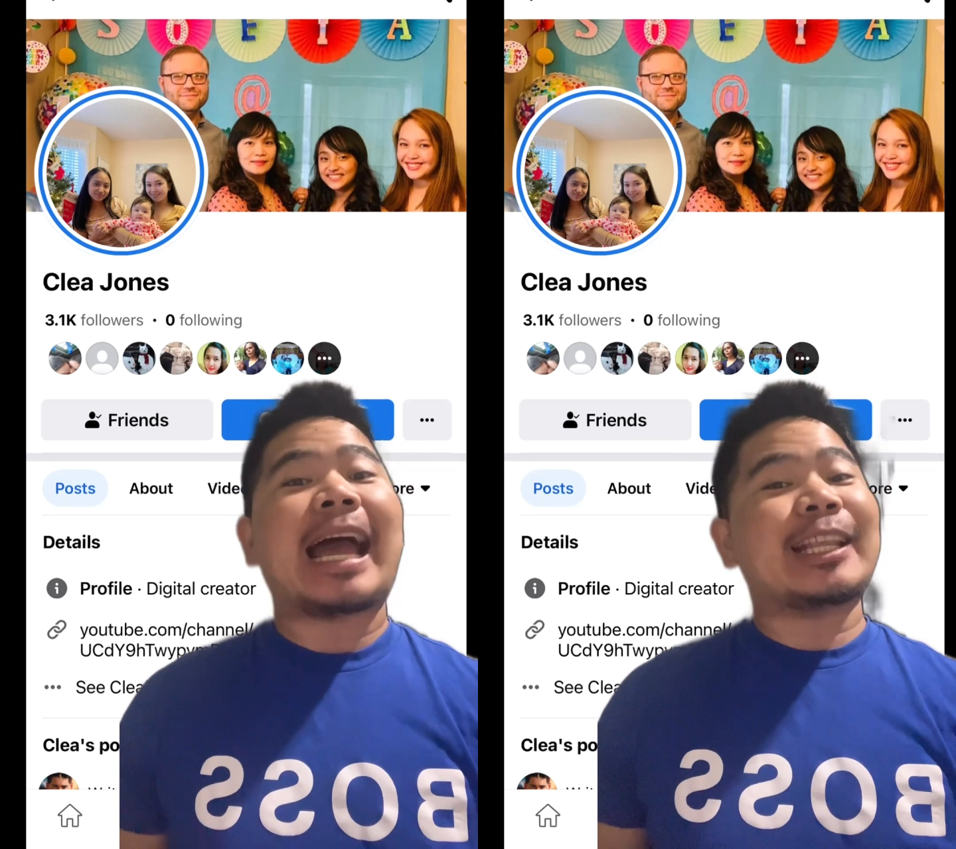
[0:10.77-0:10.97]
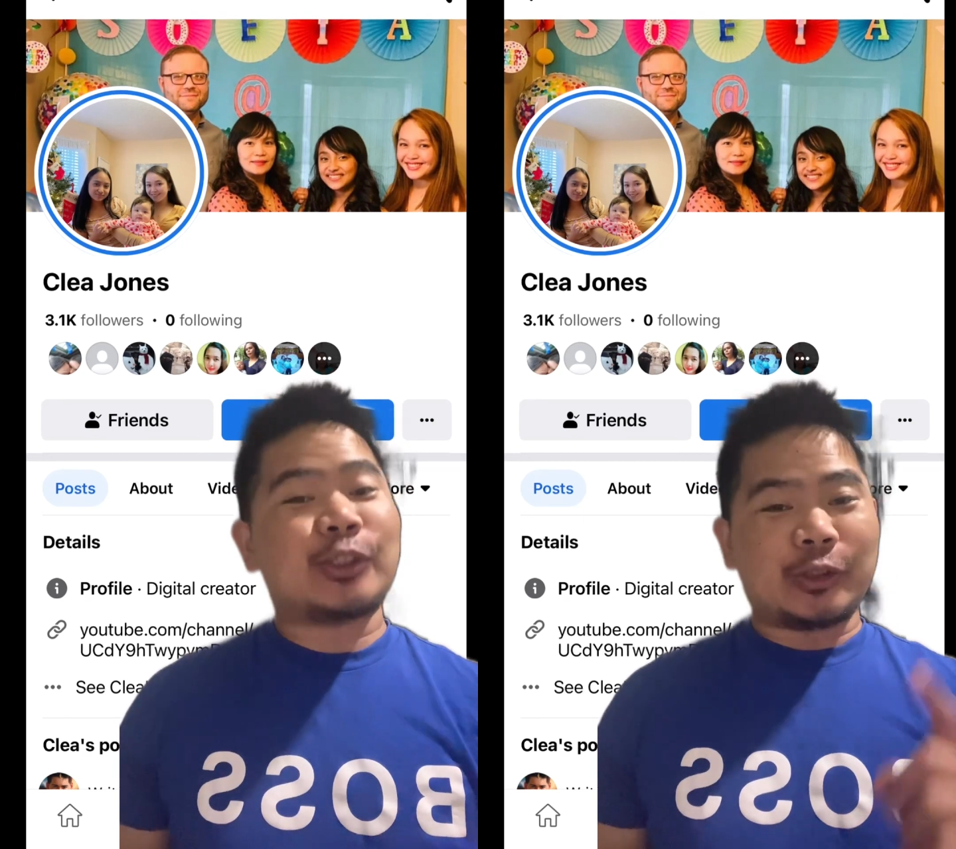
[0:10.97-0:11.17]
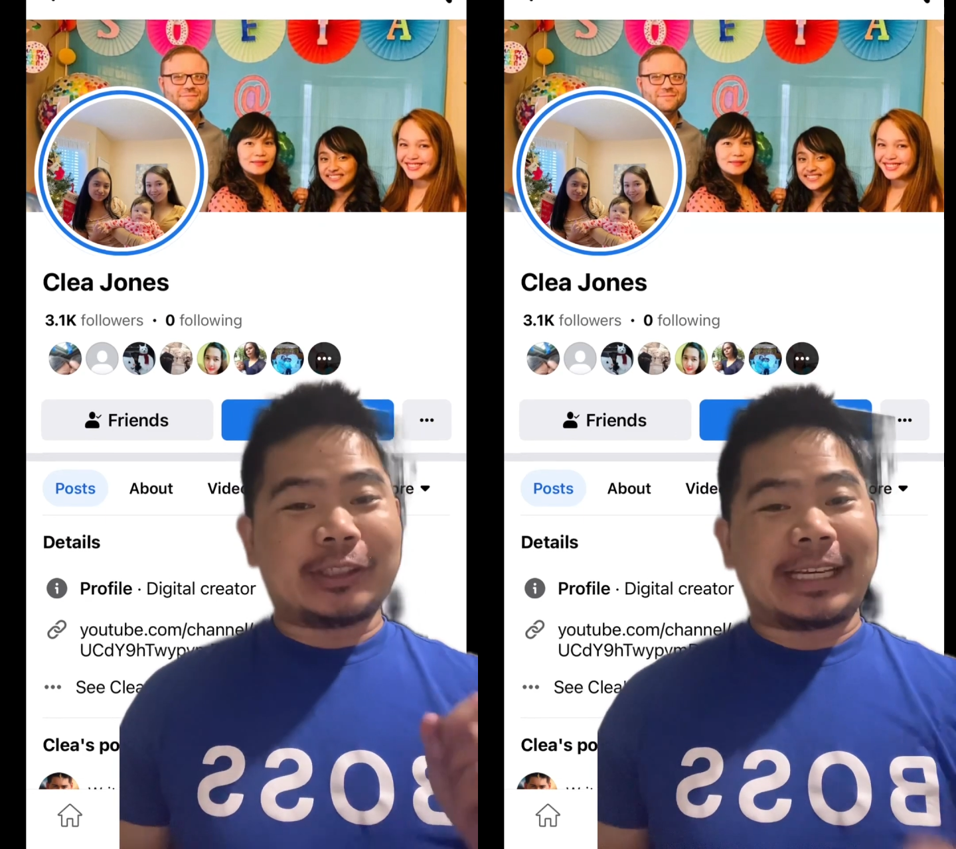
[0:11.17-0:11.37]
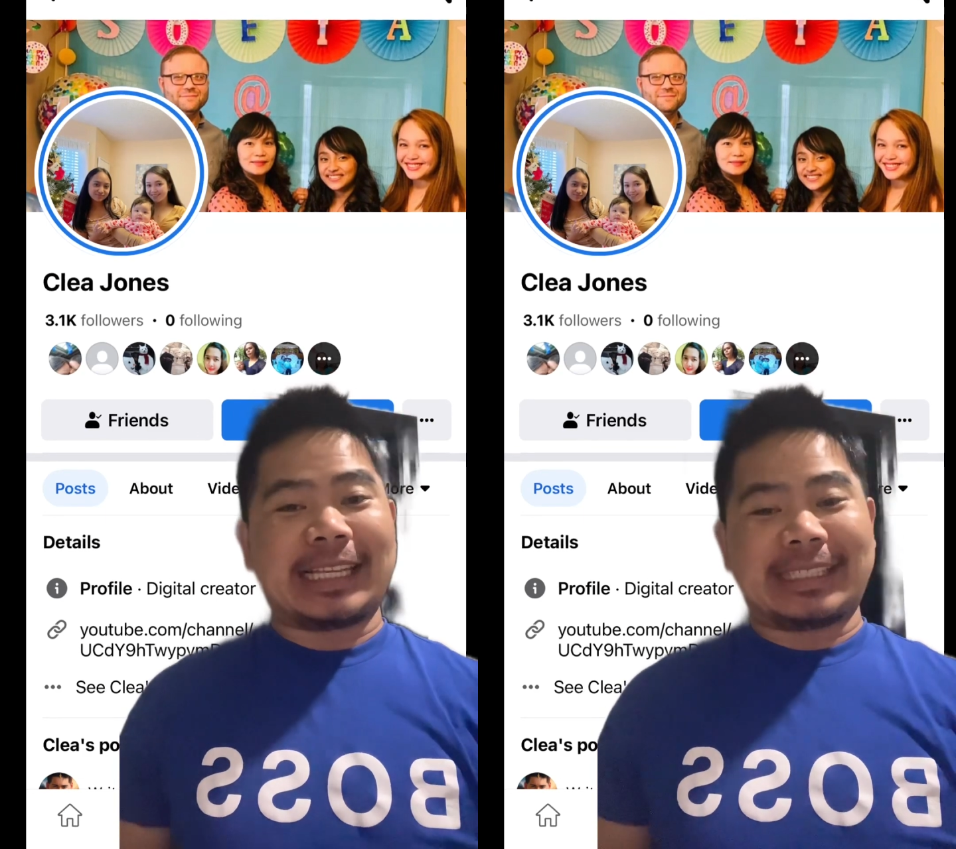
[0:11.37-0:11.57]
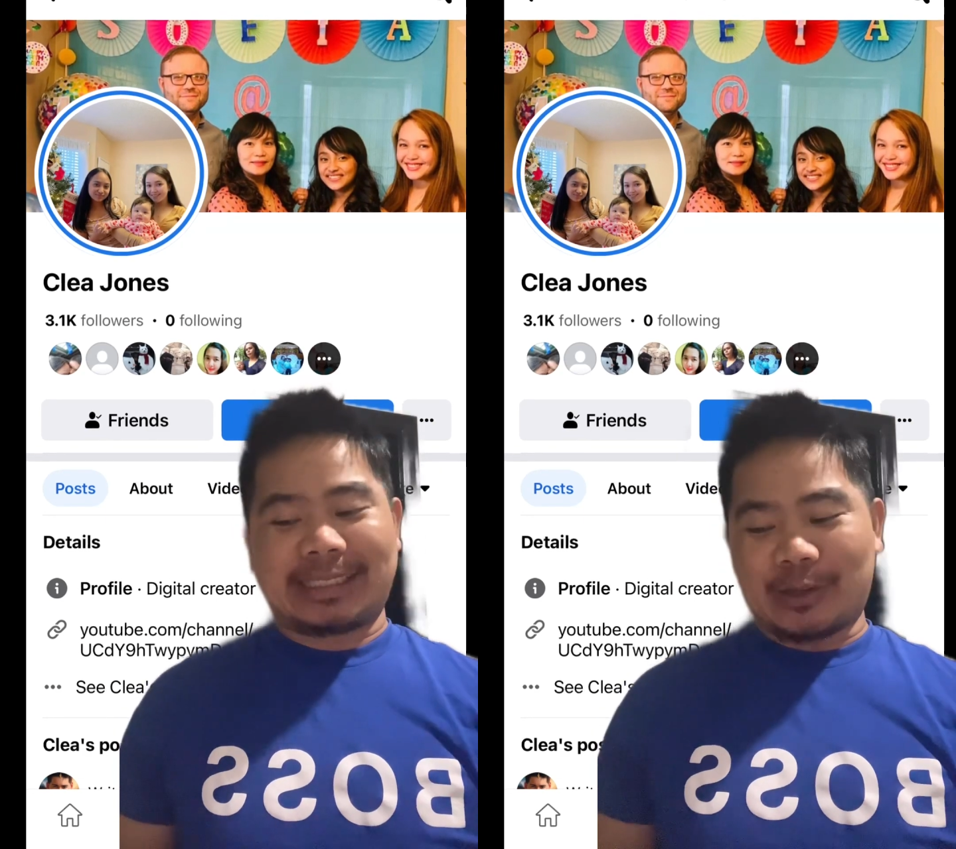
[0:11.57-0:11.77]
ads on
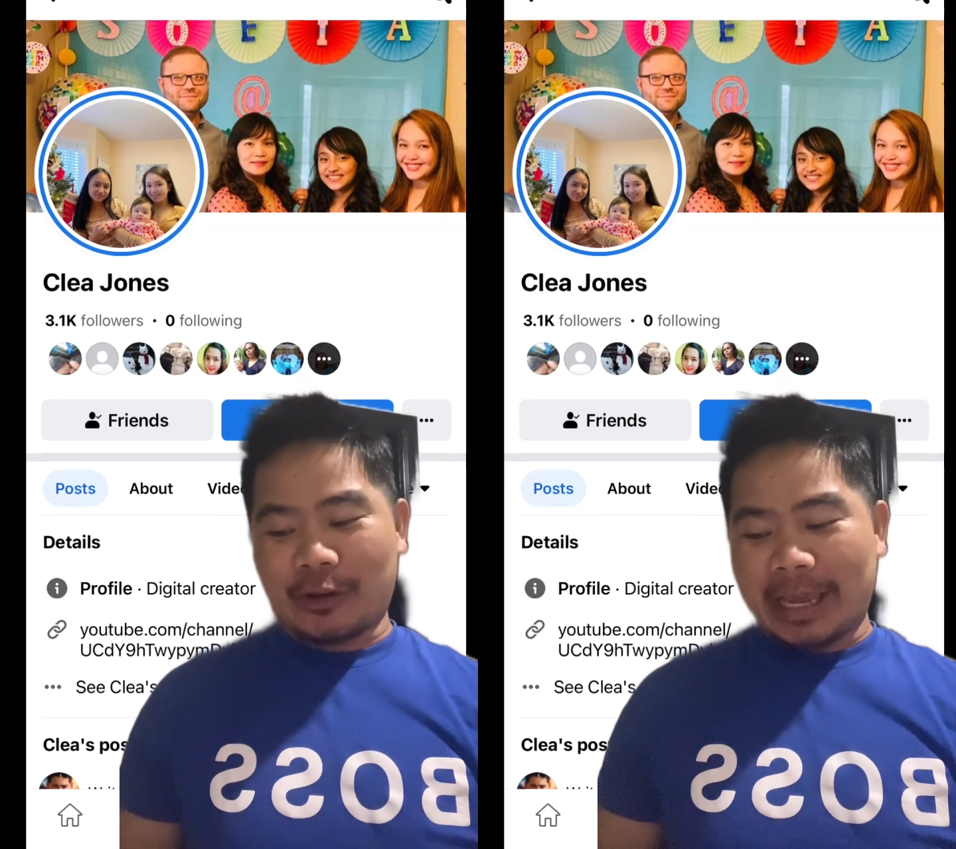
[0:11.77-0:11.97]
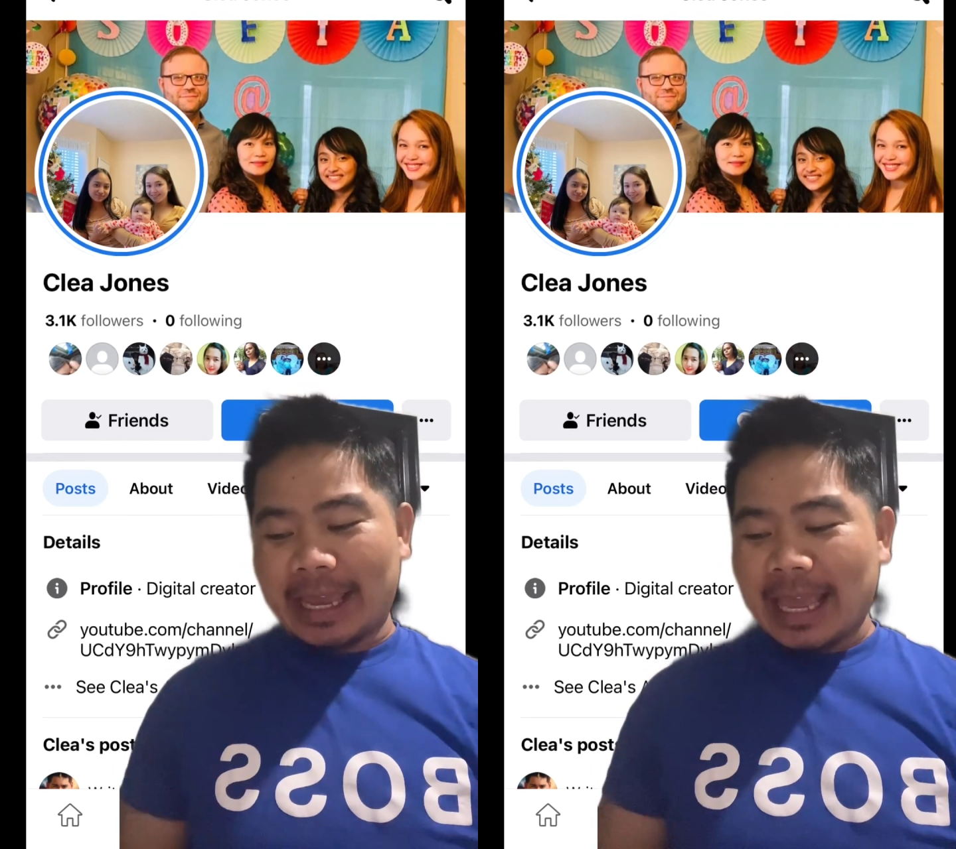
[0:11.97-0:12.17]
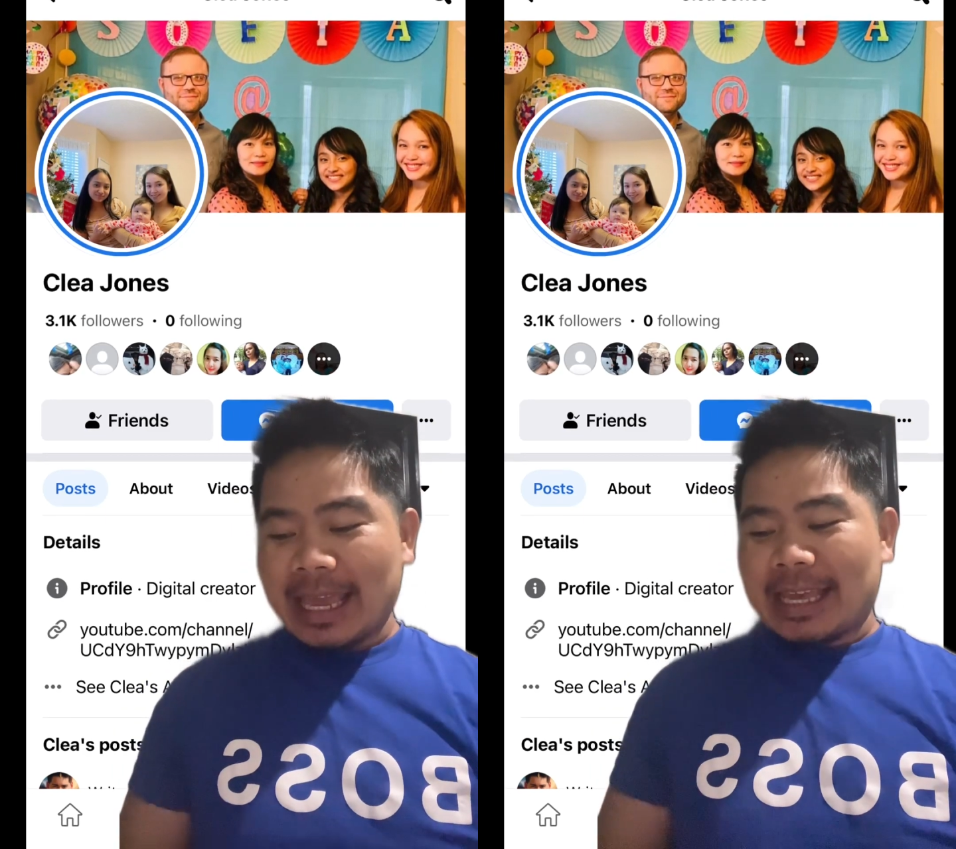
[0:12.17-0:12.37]
reels, okay?